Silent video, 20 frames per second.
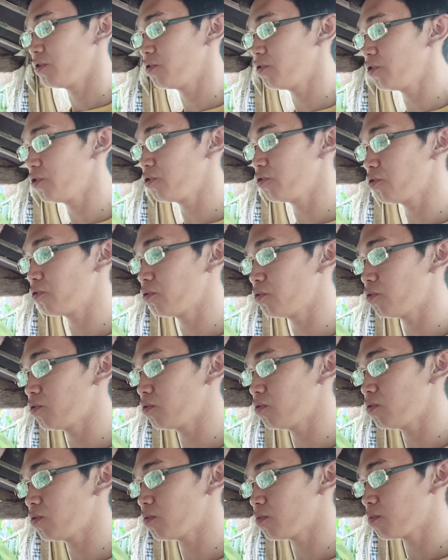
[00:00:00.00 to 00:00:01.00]
yun
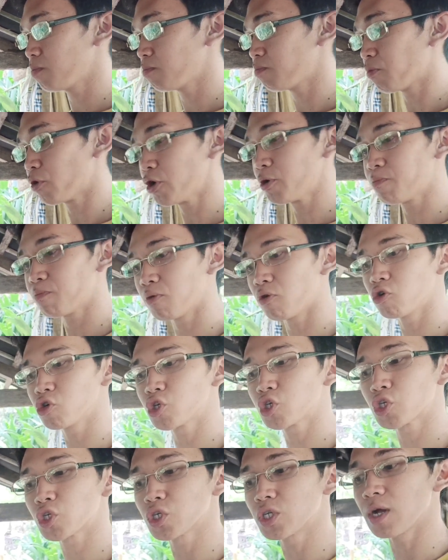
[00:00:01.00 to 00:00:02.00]
yung
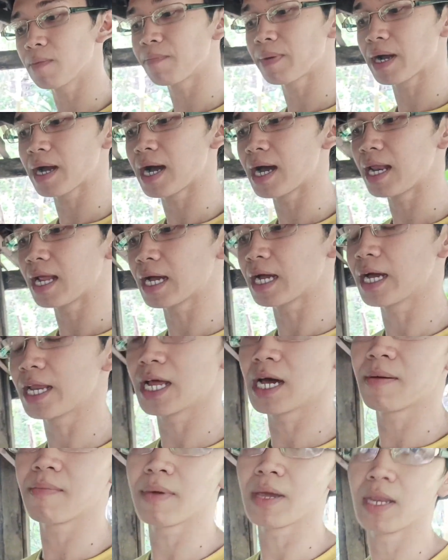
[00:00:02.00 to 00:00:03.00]
purpose ng
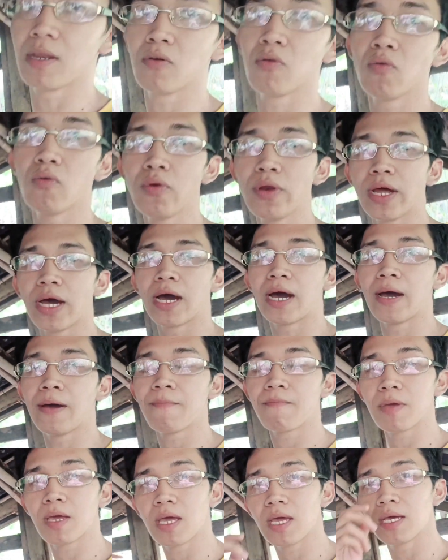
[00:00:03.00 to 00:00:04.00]
pag-aalaga namin.
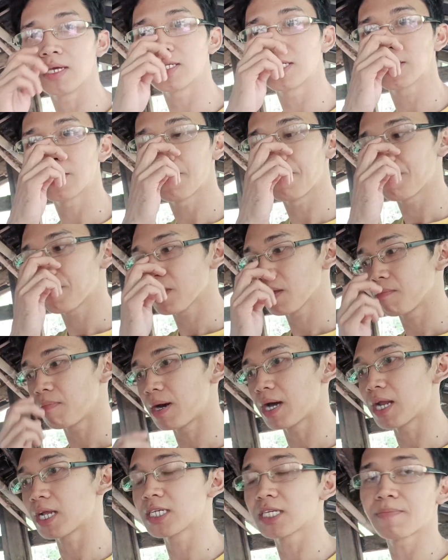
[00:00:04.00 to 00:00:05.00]
Una is
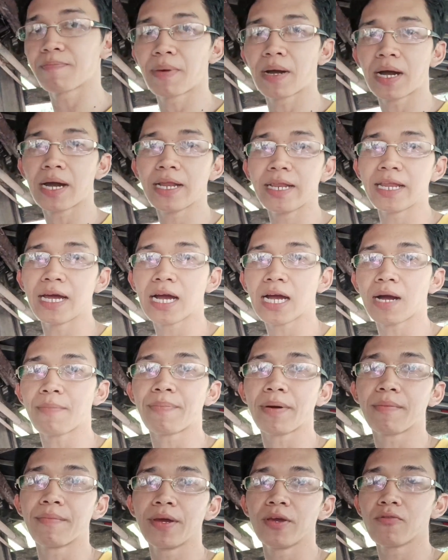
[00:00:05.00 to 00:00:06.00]
para sa panghanda
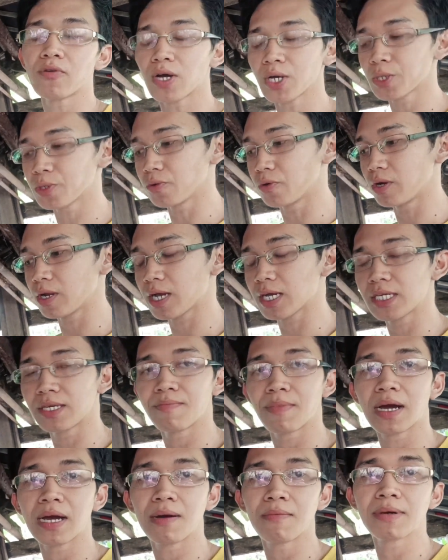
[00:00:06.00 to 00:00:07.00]
kapag may okasyon
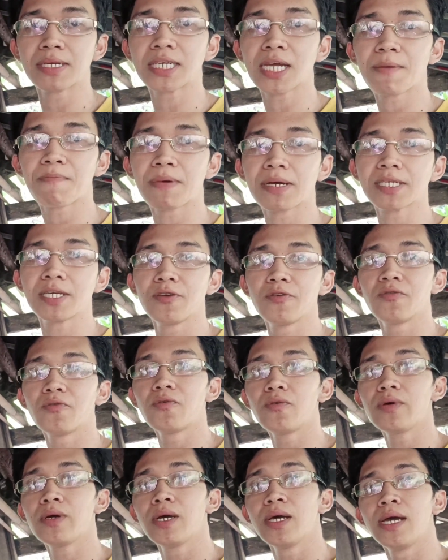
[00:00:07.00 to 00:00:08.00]
kasi mag- masarap kasi
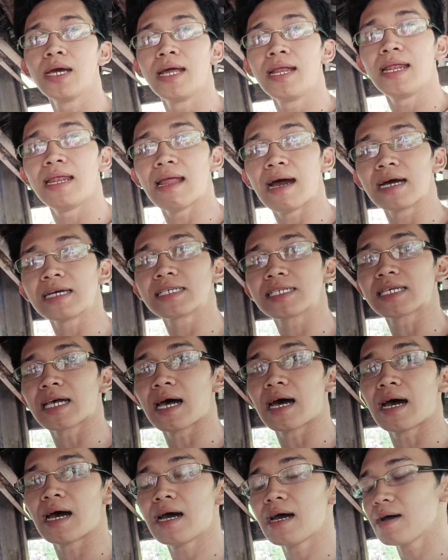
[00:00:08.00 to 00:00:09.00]
yung
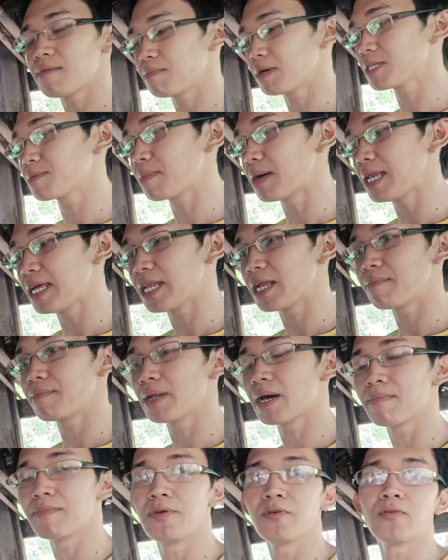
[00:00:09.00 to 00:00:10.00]
lasa, mas
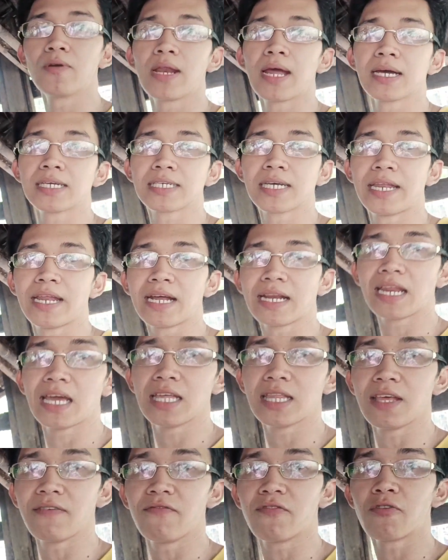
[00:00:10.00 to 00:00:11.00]
malinamnam yung lasa ng
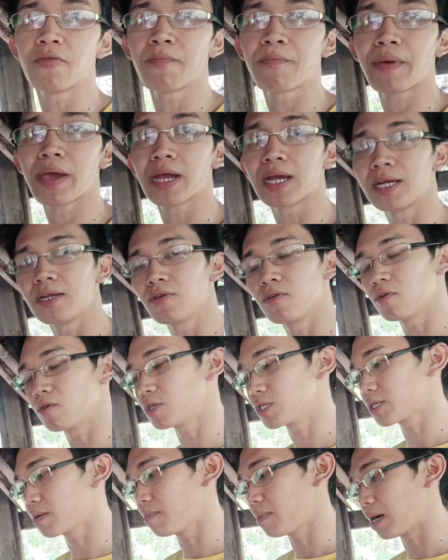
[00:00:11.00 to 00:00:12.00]
native compared
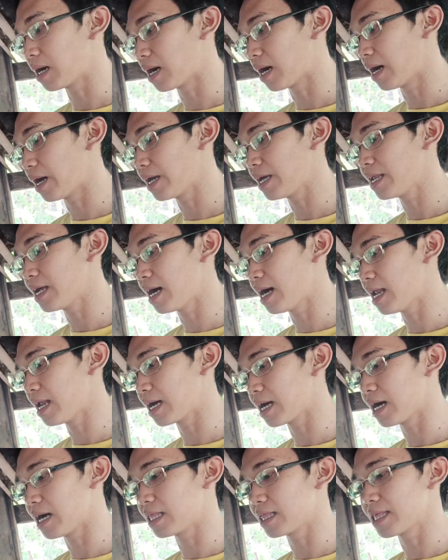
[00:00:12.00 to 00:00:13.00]
doon sa mga
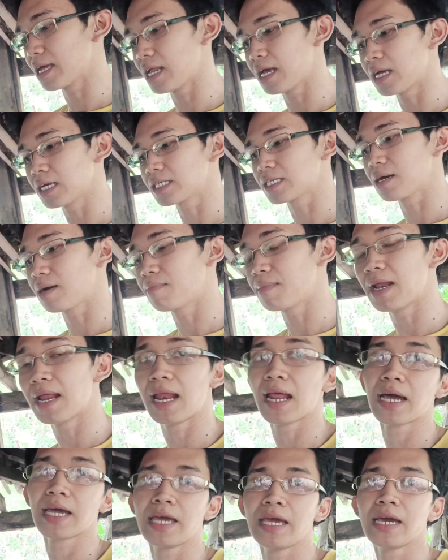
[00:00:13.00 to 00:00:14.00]
inaalagaan talaga sa
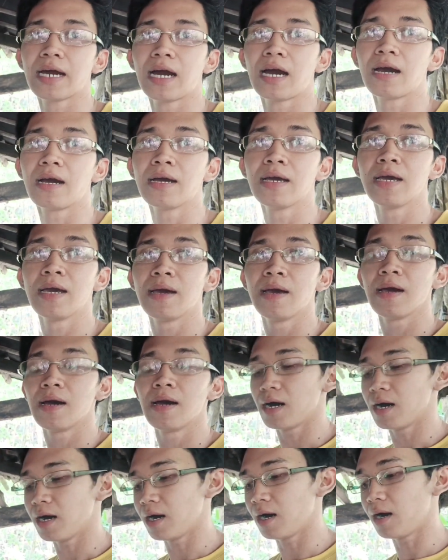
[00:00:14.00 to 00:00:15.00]
malalakihang
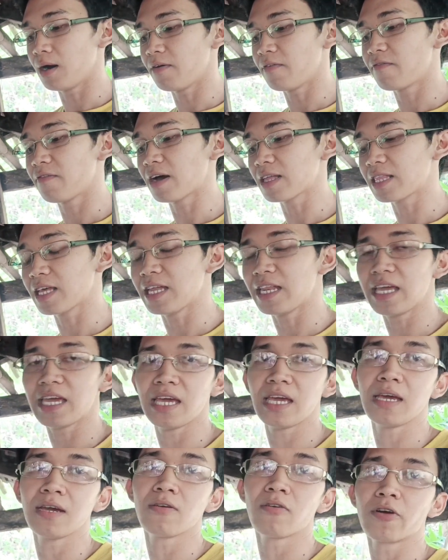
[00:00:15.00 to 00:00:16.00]
uh, ah,
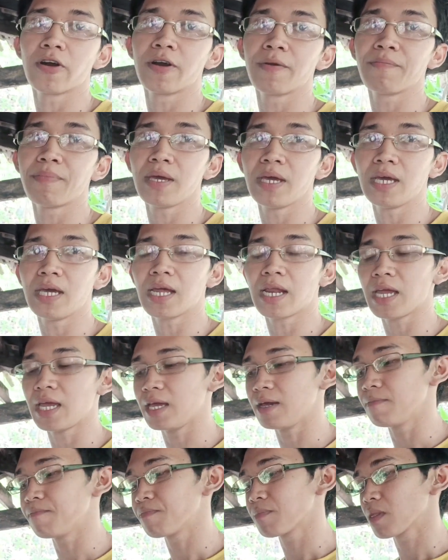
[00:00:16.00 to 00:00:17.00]
fattening or
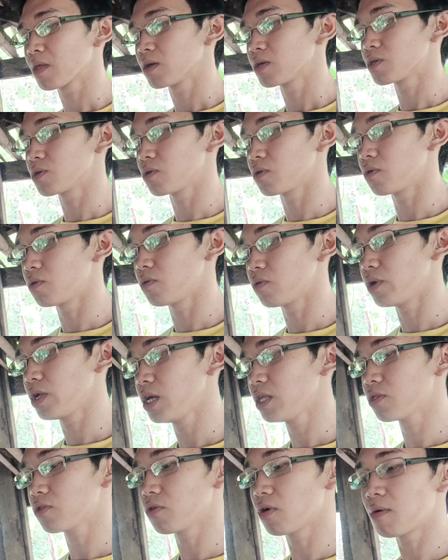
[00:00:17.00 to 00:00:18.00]
piggery. So
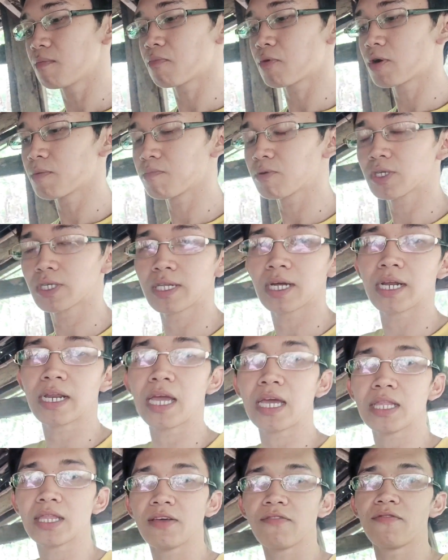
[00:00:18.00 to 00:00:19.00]
dito ang purpose
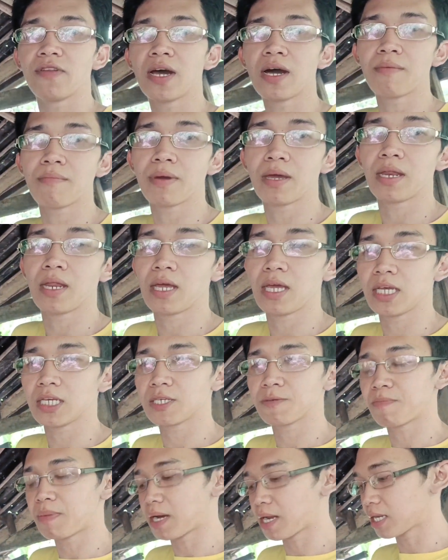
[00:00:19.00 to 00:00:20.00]
ng native namin
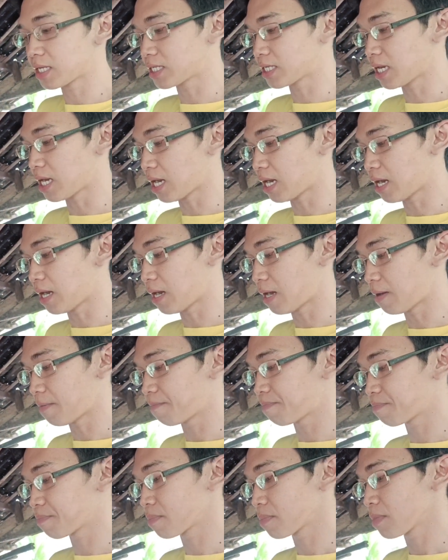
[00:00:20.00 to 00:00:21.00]
is para sa